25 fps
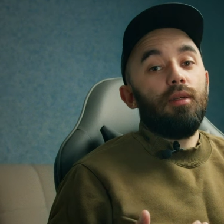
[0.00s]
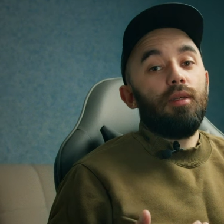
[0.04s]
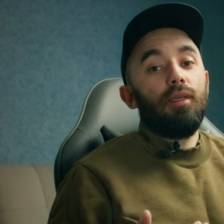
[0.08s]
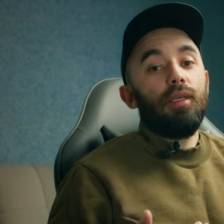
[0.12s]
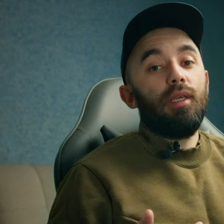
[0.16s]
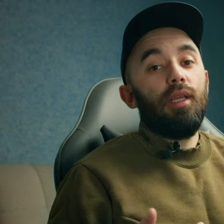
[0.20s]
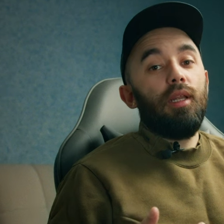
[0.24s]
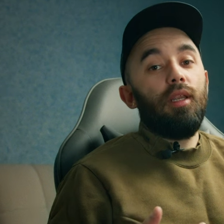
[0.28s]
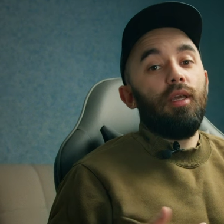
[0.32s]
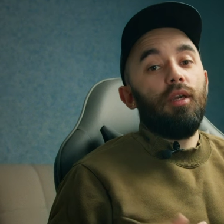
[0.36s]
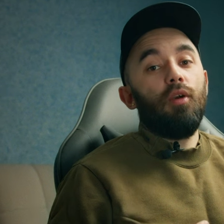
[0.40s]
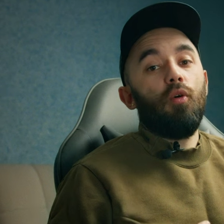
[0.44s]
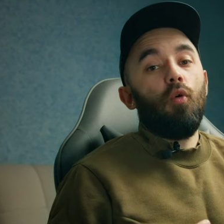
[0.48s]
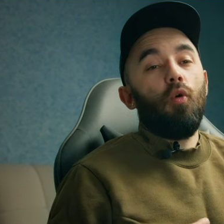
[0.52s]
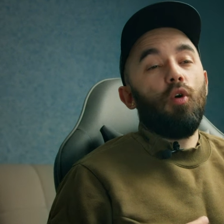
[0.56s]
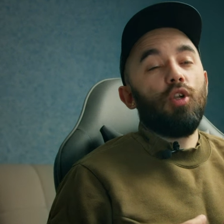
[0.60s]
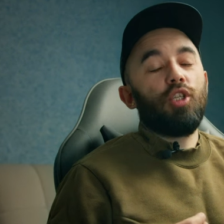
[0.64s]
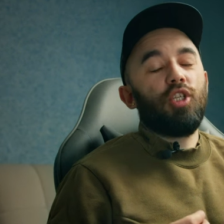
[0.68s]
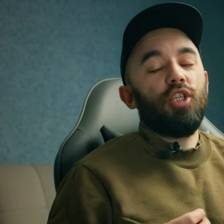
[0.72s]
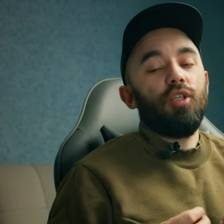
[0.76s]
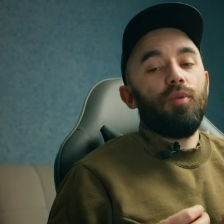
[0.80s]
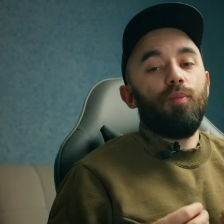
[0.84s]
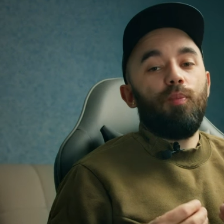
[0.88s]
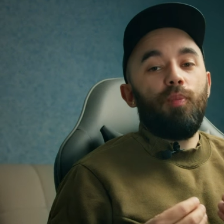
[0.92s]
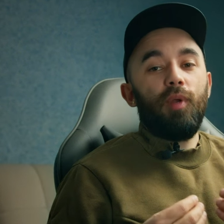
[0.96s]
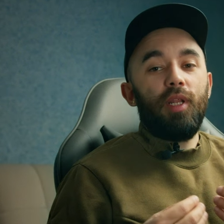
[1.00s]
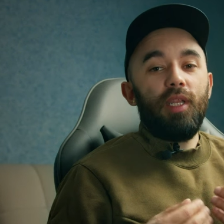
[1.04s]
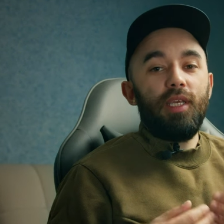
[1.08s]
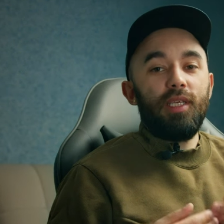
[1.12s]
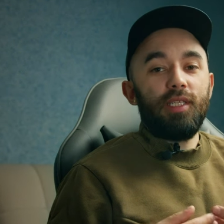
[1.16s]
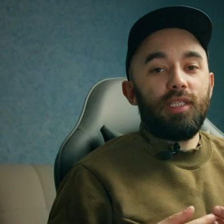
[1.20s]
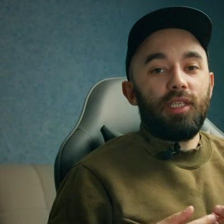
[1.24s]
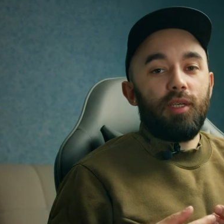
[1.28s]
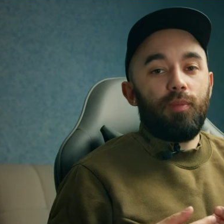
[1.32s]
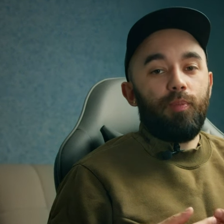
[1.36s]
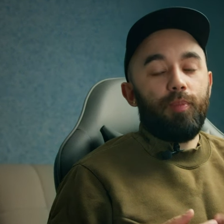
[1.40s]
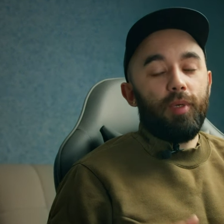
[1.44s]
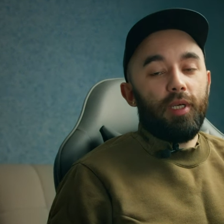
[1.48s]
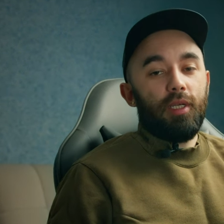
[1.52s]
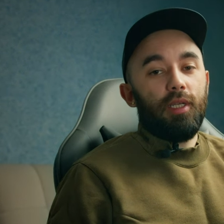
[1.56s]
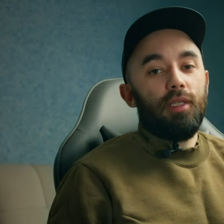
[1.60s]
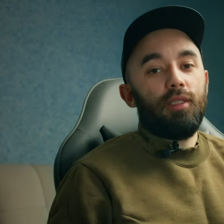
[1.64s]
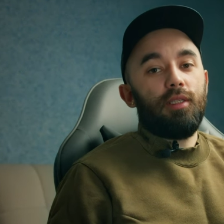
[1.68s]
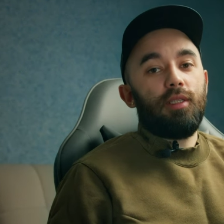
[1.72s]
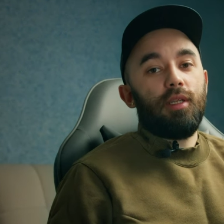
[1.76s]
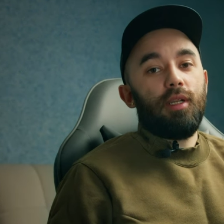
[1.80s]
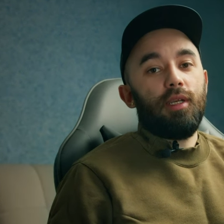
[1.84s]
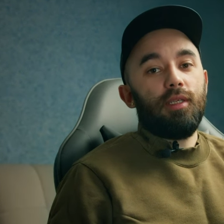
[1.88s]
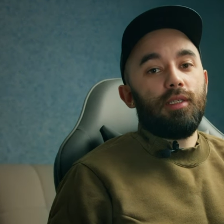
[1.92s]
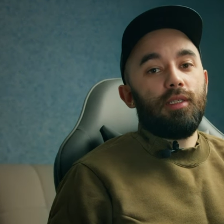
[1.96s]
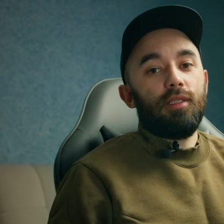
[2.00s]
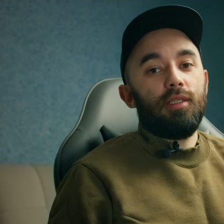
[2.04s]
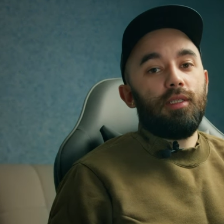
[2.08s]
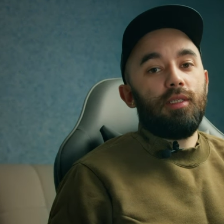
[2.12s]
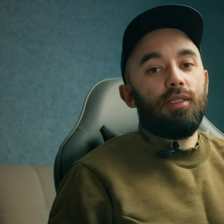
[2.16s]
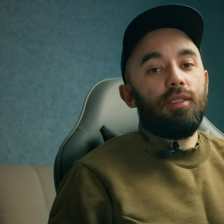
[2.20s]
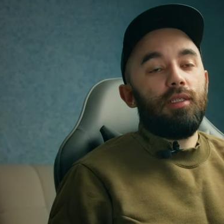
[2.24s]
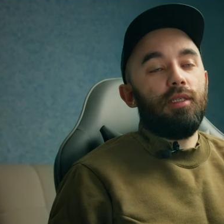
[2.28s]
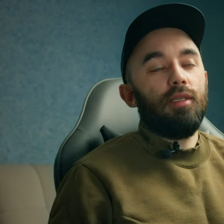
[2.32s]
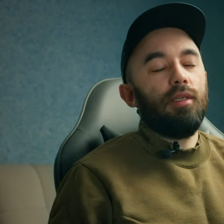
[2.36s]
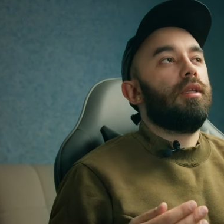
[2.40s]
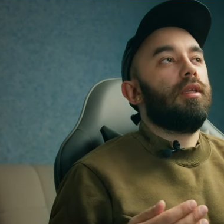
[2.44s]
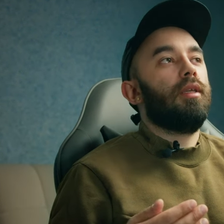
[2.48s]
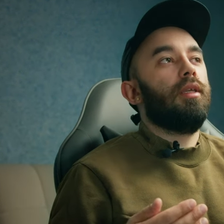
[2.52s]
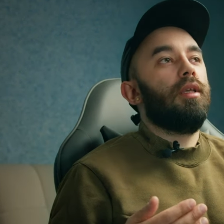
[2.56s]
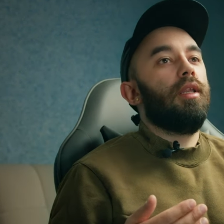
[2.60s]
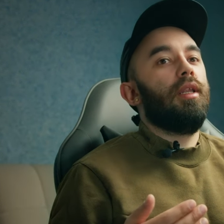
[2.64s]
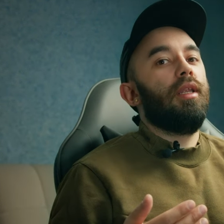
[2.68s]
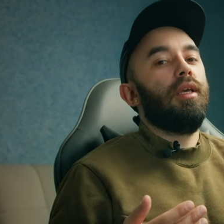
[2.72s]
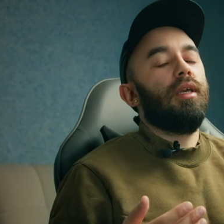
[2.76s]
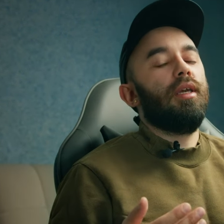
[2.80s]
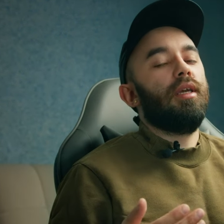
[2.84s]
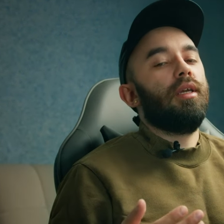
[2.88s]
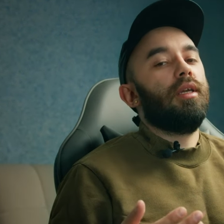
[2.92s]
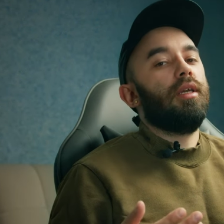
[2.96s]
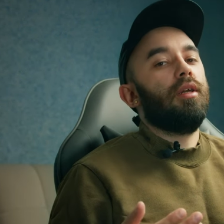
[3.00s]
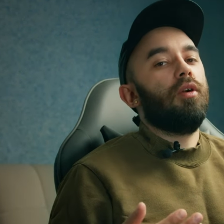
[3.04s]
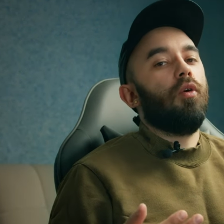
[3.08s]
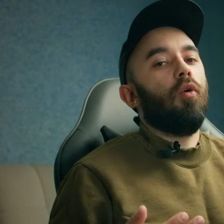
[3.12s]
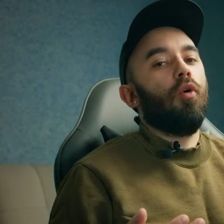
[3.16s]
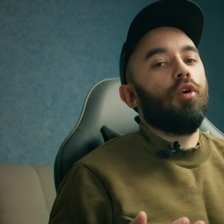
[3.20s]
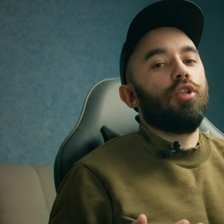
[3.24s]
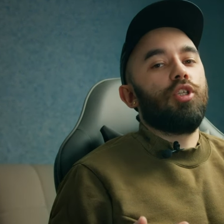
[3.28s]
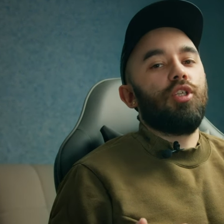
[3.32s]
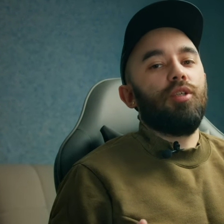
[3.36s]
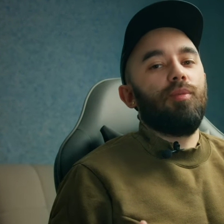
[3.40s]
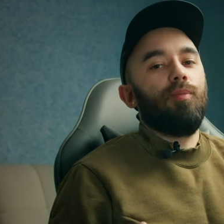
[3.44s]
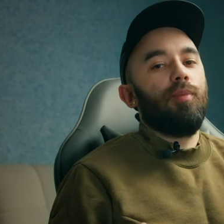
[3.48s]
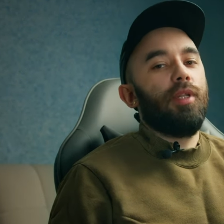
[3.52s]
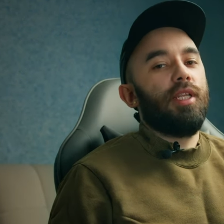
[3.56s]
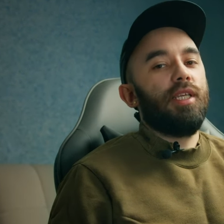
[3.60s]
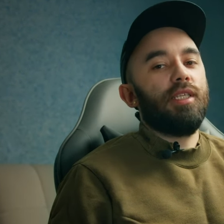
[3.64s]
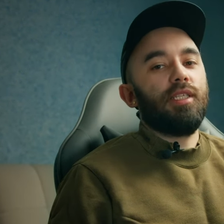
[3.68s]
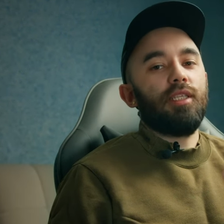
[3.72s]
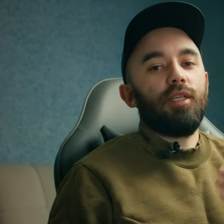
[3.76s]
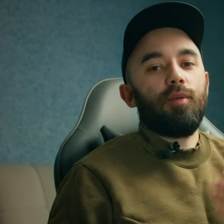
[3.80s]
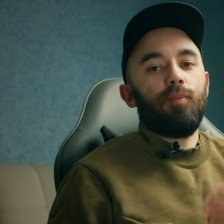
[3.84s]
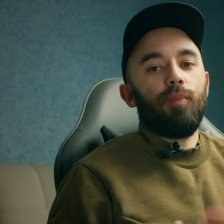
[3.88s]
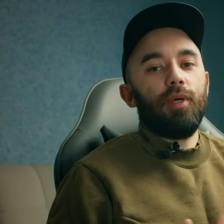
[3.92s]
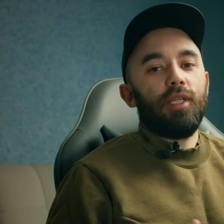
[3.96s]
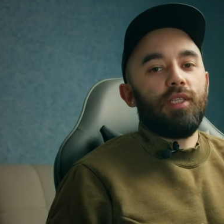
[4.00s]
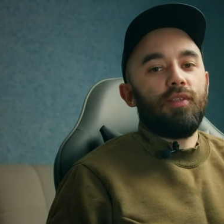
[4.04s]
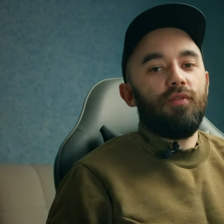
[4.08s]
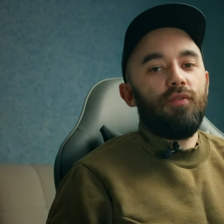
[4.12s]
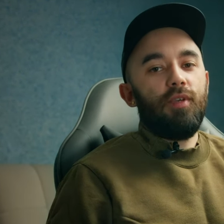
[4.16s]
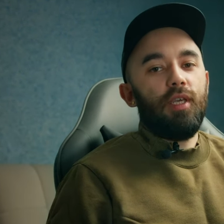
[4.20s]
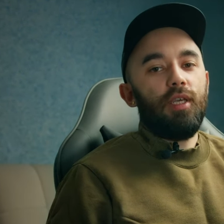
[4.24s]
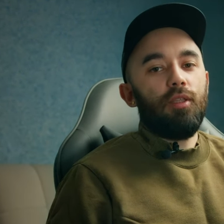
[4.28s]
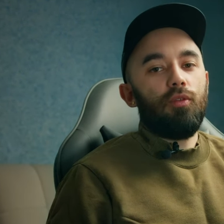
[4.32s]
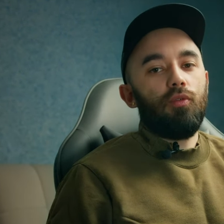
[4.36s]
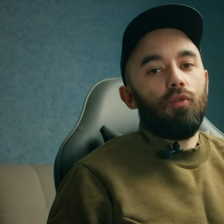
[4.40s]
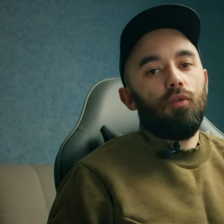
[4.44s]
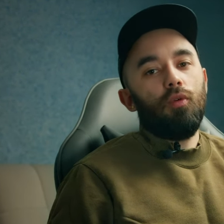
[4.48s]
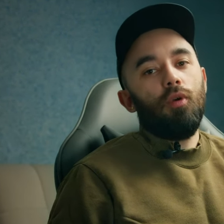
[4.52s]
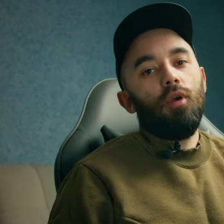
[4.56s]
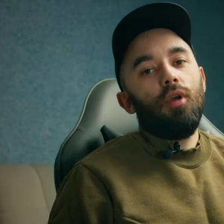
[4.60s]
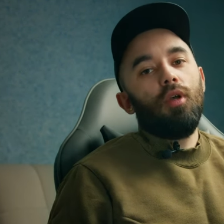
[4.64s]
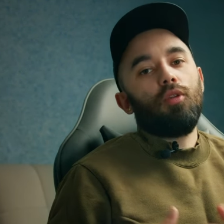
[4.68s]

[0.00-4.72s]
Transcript: или очень близок по контрастности, или очень близок по цвету,